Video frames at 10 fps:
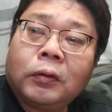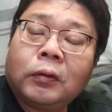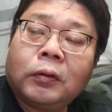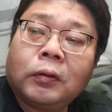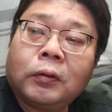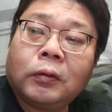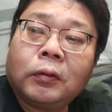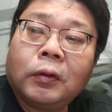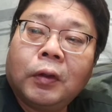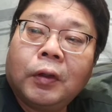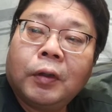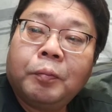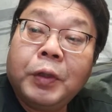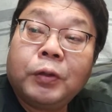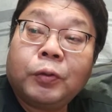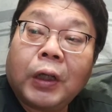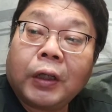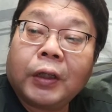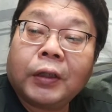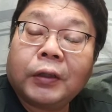うん、見るだ
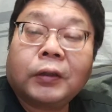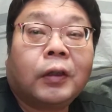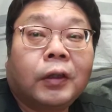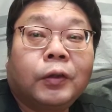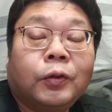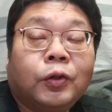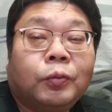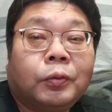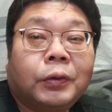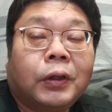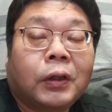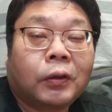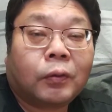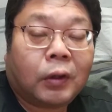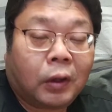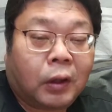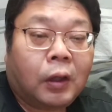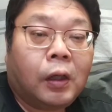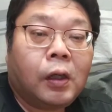けですかね。YouTube 見たりとか、